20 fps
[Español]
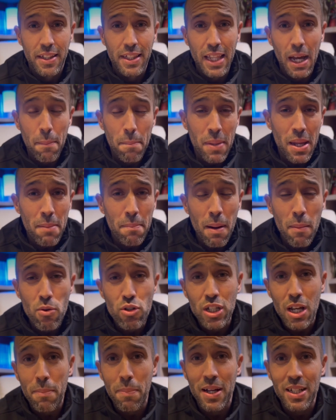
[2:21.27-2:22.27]
También
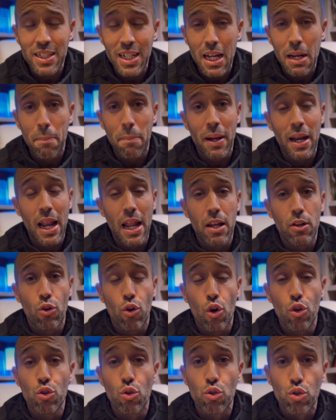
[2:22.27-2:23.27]
vamos a pasar para
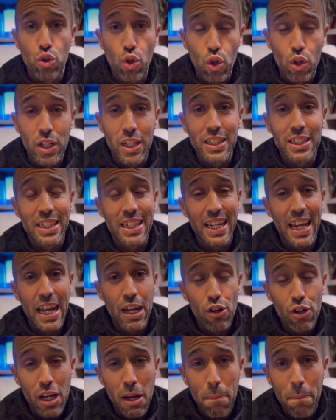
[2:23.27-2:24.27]
los conductores que
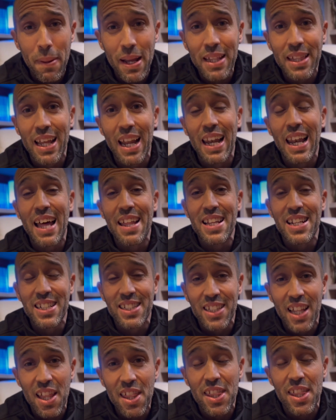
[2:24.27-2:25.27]
no respeten la
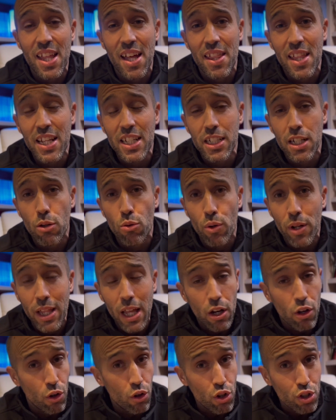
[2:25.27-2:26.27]
distancia de
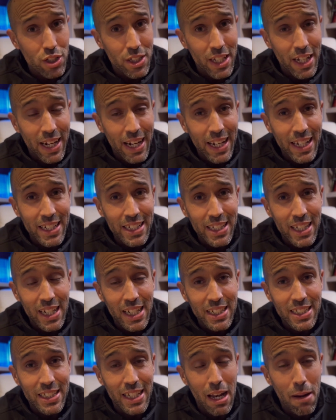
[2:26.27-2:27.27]
seguridad con los
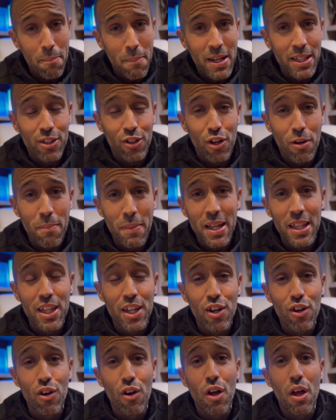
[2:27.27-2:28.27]
ciclistas del metro y
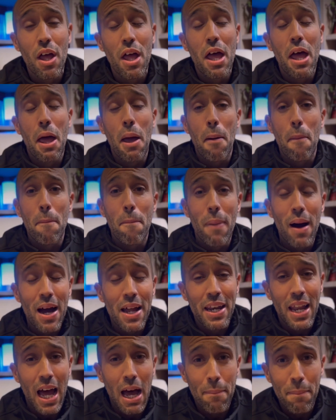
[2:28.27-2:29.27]
medio,
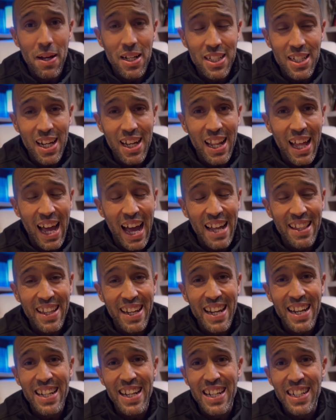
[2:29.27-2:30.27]
van a pasar a
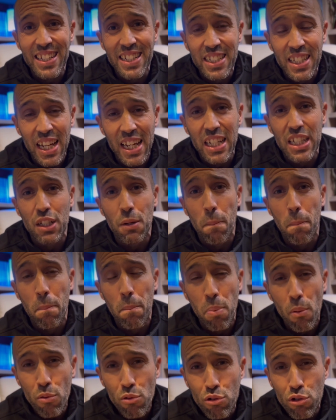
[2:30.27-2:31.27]
tener 6
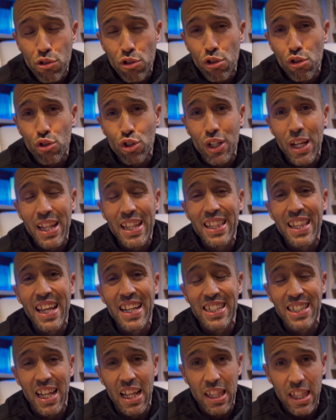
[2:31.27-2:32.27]
puntos
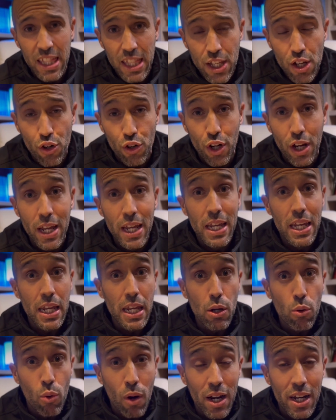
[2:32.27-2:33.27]
de sanción,
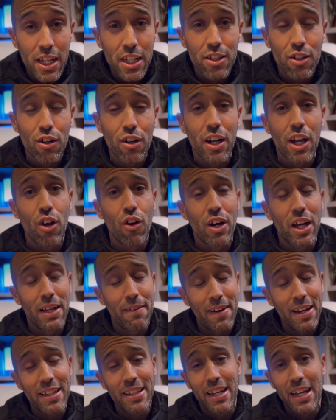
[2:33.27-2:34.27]
igualitos que los que
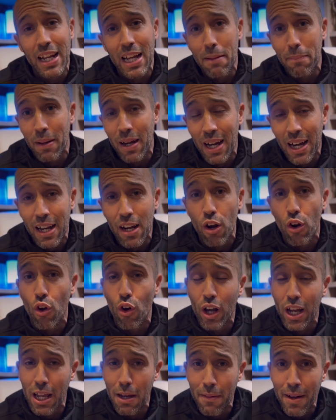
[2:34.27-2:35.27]
van a tener que pagar
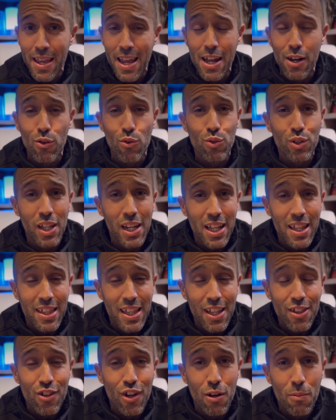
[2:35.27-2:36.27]
los que vayan
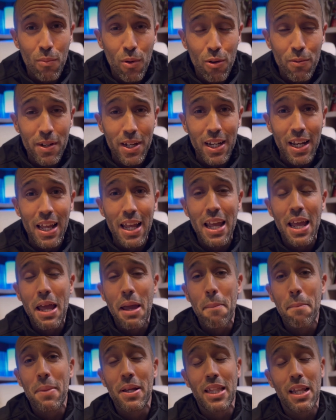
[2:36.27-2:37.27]
utilizando el móvil
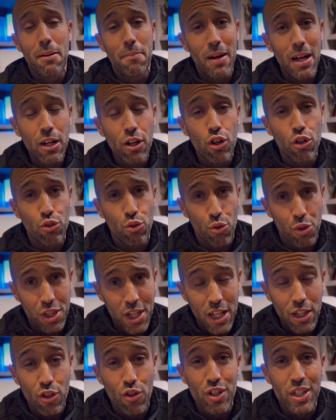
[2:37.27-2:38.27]
mientras van
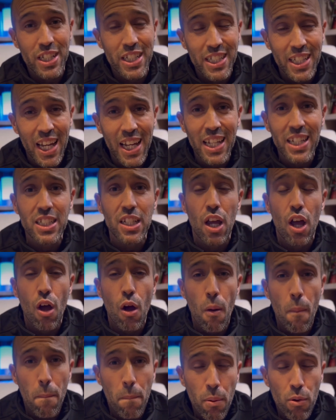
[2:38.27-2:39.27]
conduciendo. 6
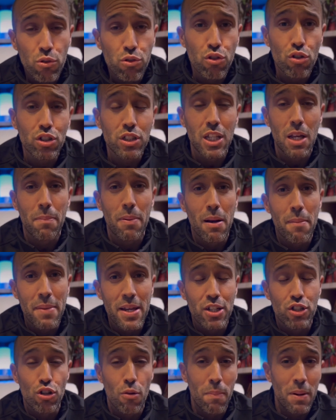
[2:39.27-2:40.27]
puntos de
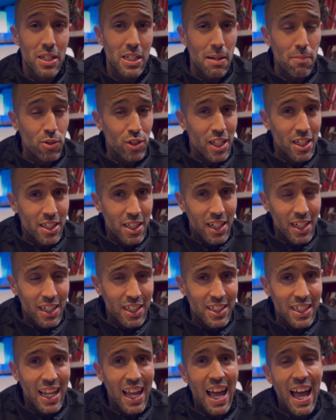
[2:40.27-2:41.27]
permiso, pasamos de
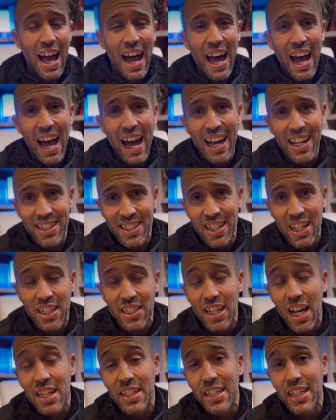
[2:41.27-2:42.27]
3 a
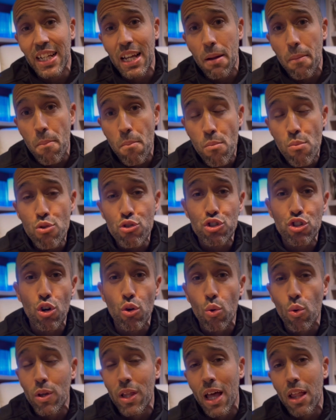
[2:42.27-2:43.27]
6. Así que
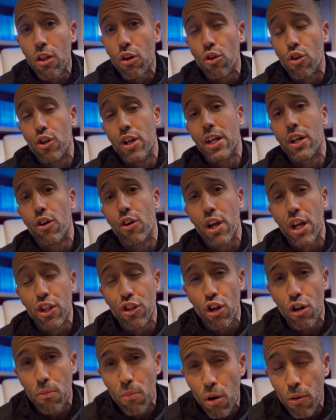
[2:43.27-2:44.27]
mucho cuidado con ir
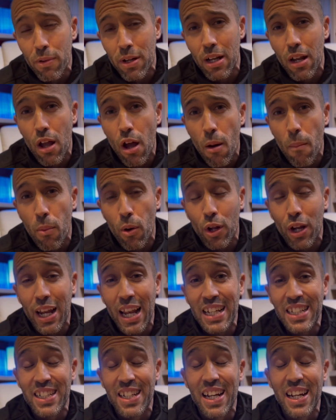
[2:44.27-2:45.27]
cogiendo el móvil, porque
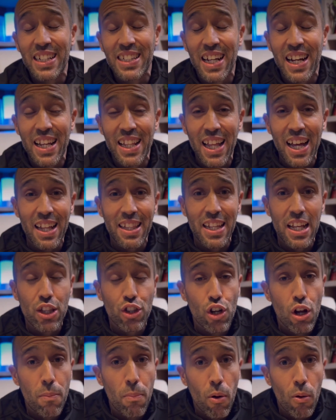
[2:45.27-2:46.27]
la siniestralidad
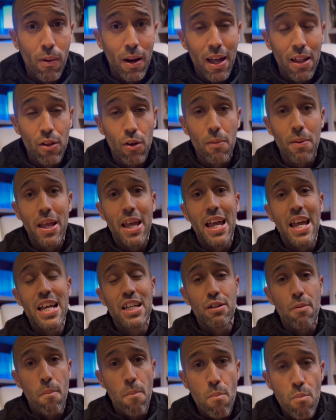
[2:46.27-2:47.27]
dentro del poblado
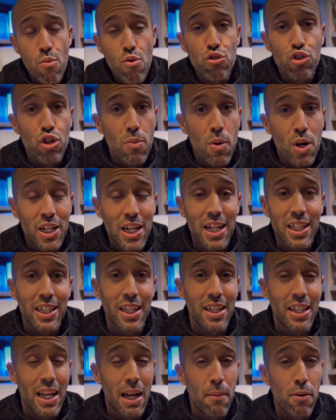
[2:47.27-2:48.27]
es mucho más
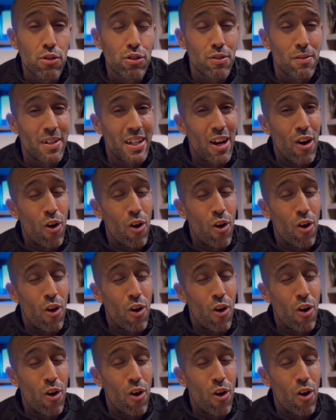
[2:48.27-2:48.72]
alta, digamos,